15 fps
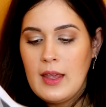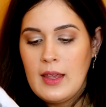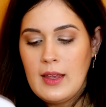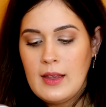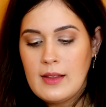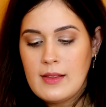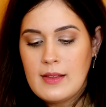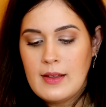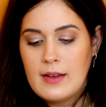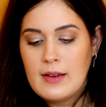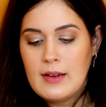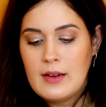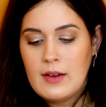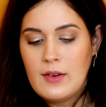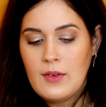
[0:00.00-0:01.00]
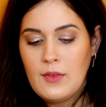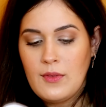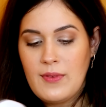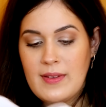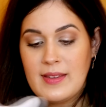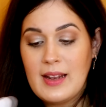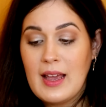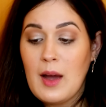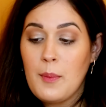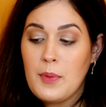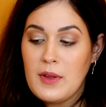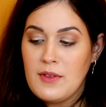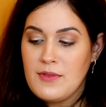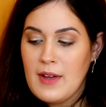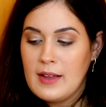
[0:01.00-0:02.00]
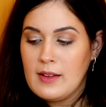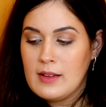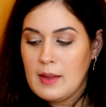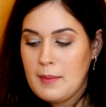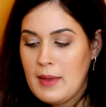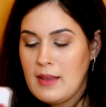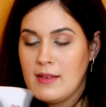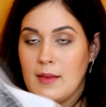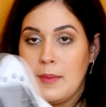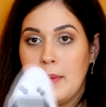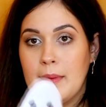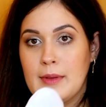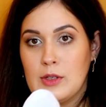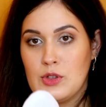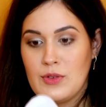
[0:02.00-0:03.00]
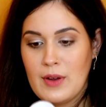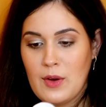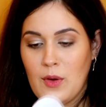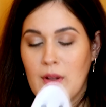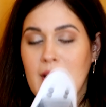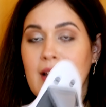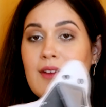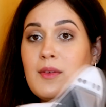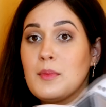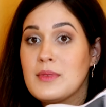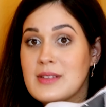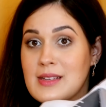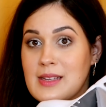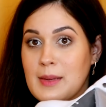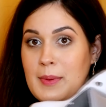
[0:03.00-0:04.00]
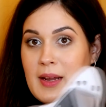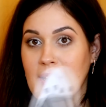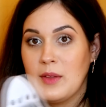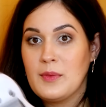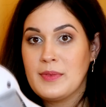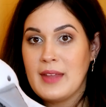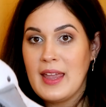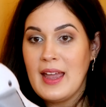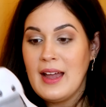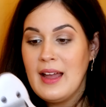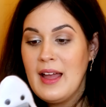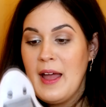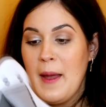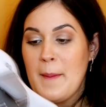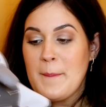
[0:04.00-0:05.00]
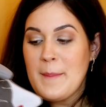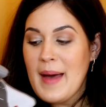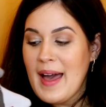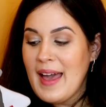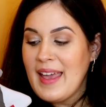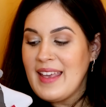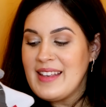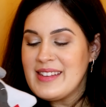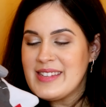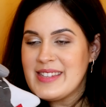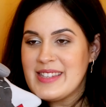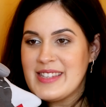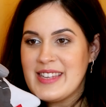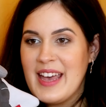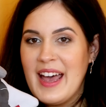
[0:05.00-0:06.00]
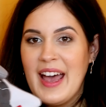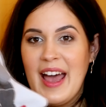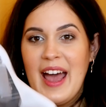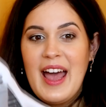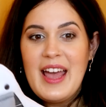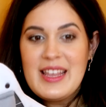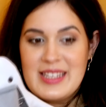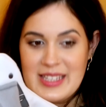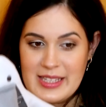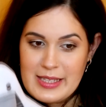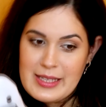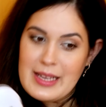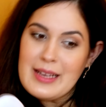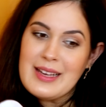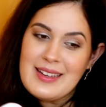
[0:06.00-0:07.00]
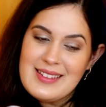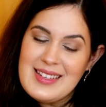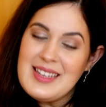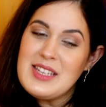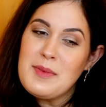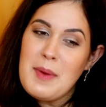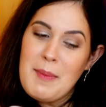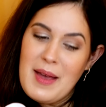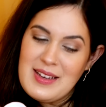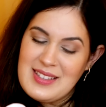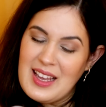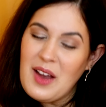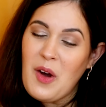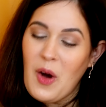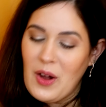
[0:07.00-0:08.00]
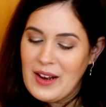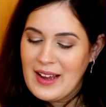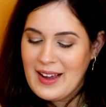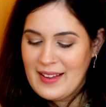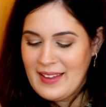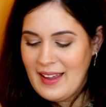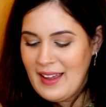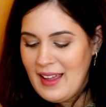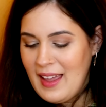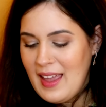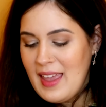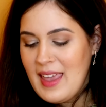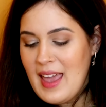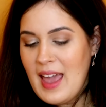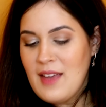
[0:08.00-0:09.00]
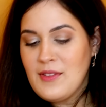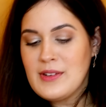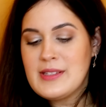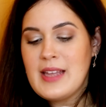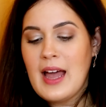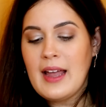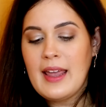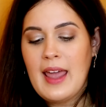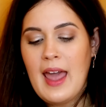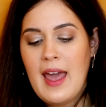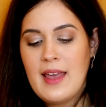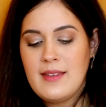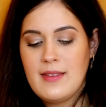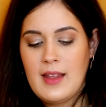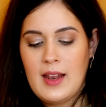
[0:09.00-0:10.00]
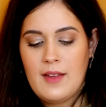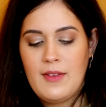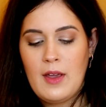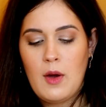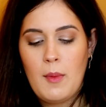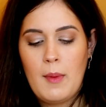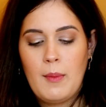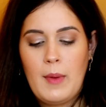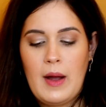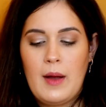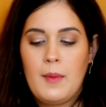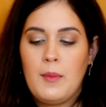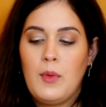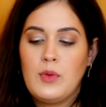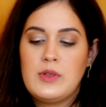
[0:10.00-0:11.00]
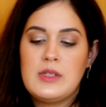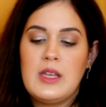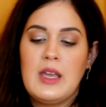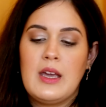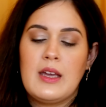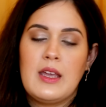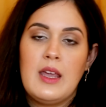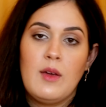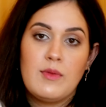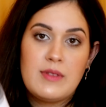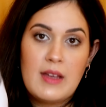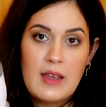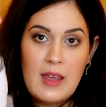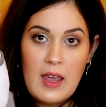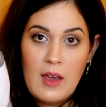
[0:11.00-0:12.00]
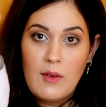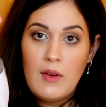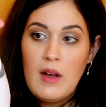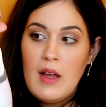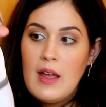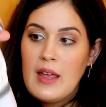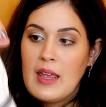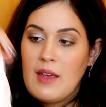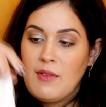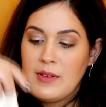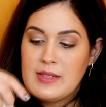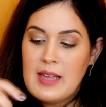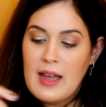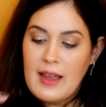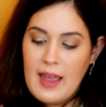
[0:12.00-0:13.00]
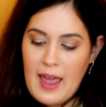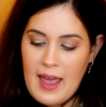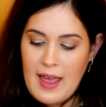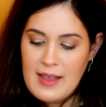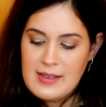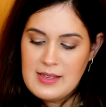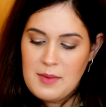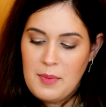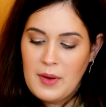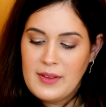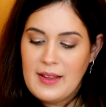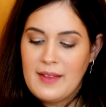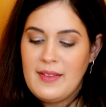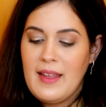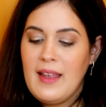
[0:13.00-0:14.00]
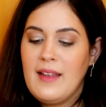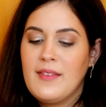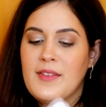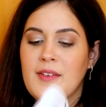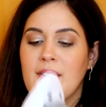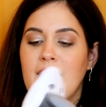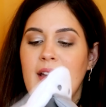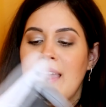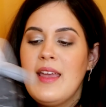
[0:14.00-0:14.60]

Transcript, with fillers: Então, vai ser legal pro inverno também, se a bebê não tiver cólica, vamos rezar para que não tenha. Mas, gente, bebês têm cólica, né? E aí você aquece, ela vem como uma bolsinha aqui, um saquinho, que você aquece, bota dentro.